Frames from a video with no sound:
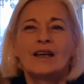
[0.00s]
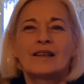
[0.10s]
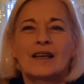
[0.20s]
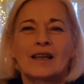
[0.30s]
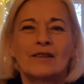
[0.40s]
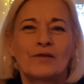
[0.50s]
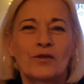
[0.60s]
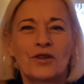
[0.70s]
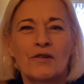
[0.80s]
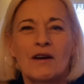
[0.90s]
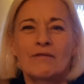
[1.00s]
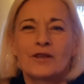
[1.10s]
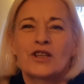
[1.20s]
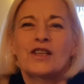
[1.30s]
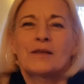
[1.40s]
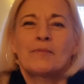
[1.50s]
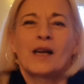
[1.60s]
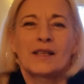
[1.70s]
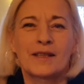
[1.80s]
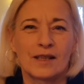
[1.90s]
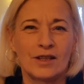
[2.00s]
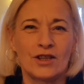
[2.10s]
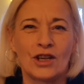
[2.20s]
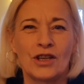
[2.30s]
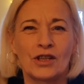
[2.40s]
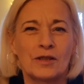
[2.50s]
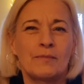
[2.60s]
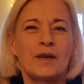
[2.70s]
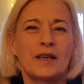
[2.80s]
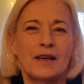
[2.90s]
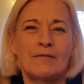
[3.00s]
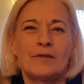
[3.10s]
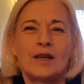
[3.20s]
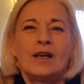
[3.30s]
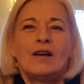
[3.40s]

Tak, wróciłam właśnie z pracy i się nie rozbieram.